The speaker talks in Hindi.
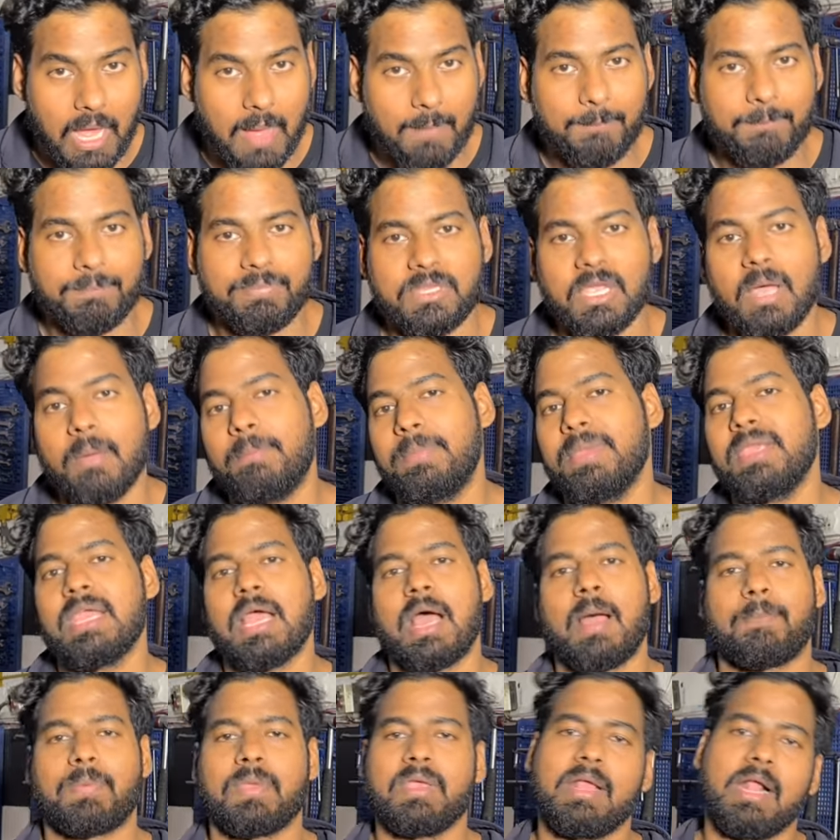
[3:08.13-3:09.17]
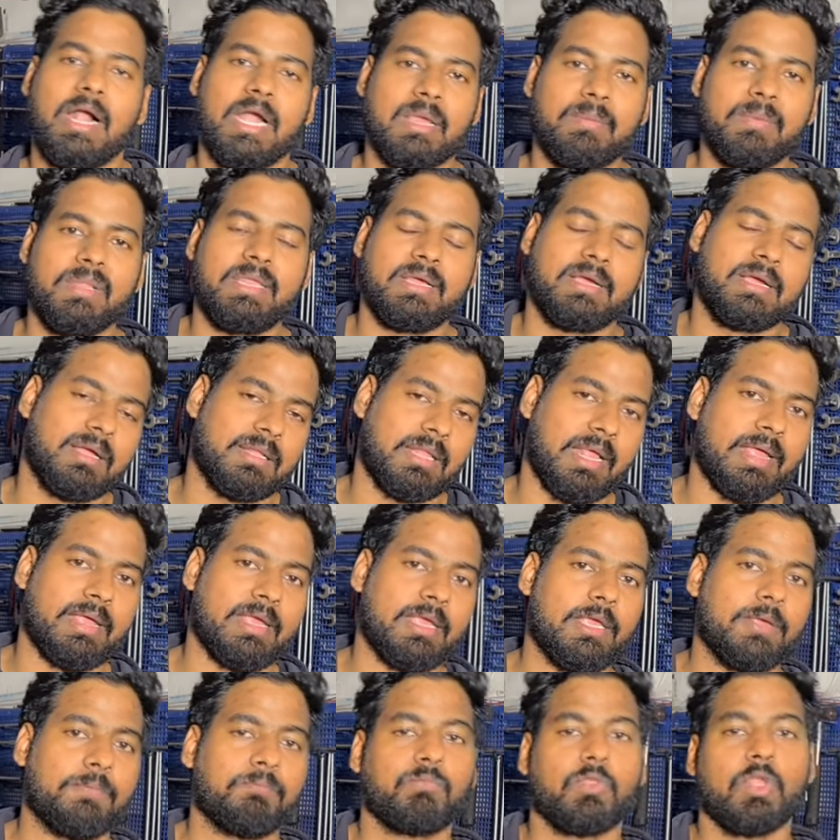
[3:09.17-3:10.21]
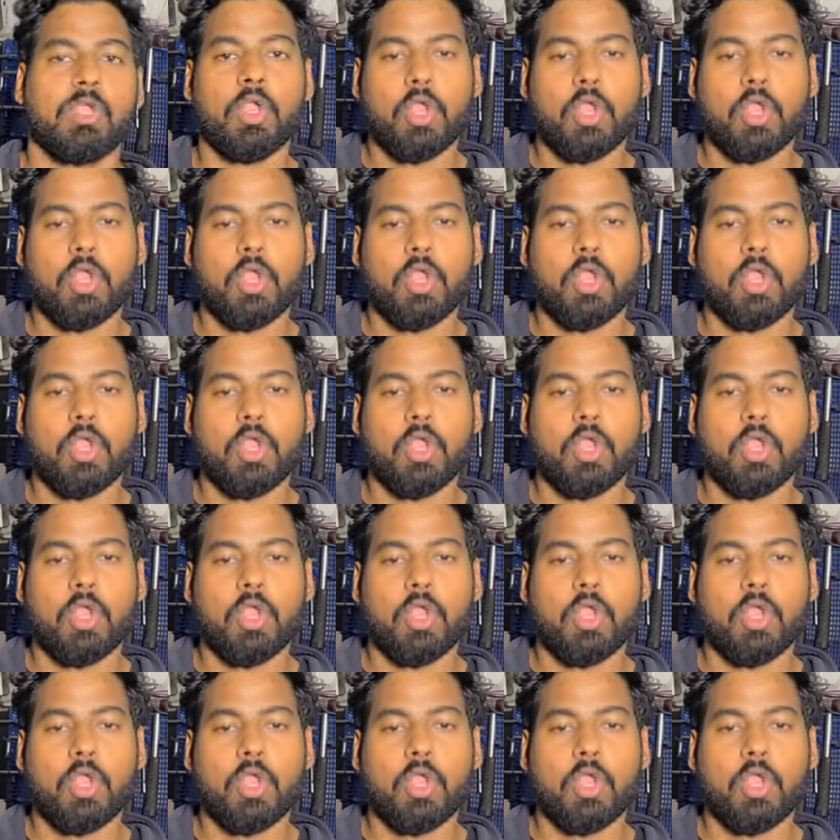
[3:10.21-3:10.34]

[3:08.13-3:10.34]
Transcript: अब तब भी आपकी गाड़ी में दिक्कत आएगी